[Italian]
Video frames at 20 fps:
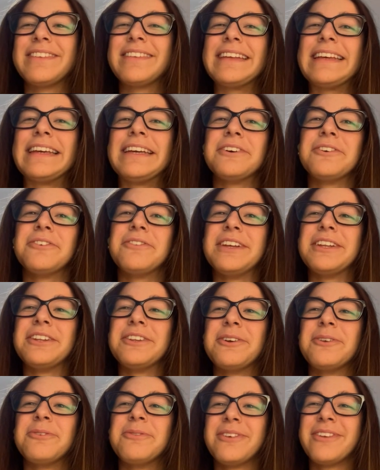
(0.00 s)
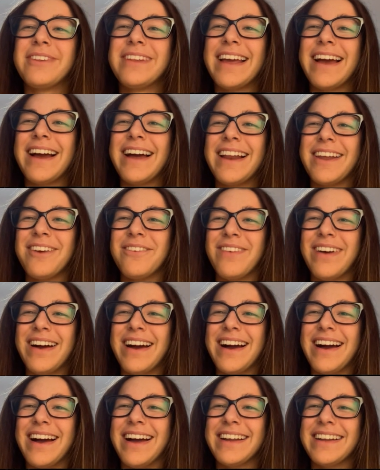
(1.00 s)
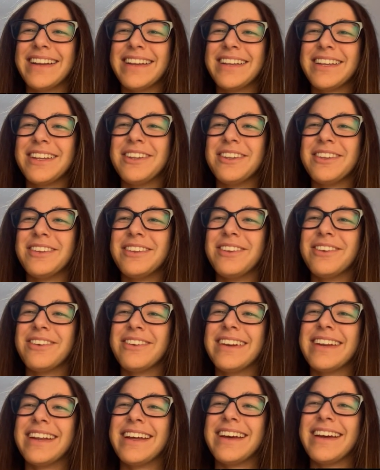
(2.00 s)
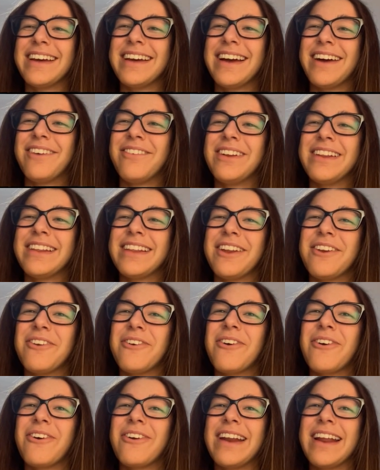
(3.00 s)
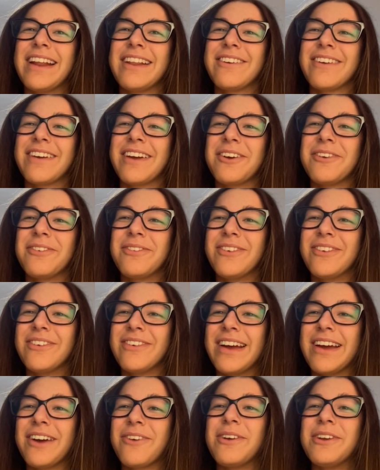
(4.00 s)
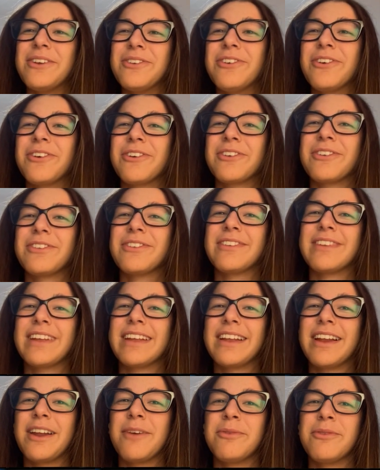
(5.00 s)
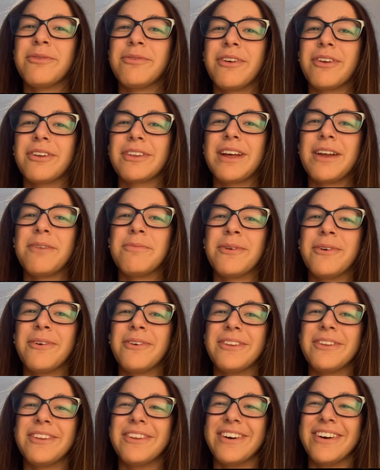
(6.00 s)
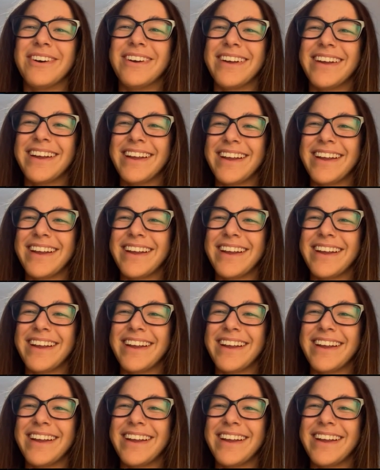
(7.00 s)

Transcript: sì ho vinto il mondiale ma non, a volte non connetto che comunque quel giorno sono stata la più forte al mondo.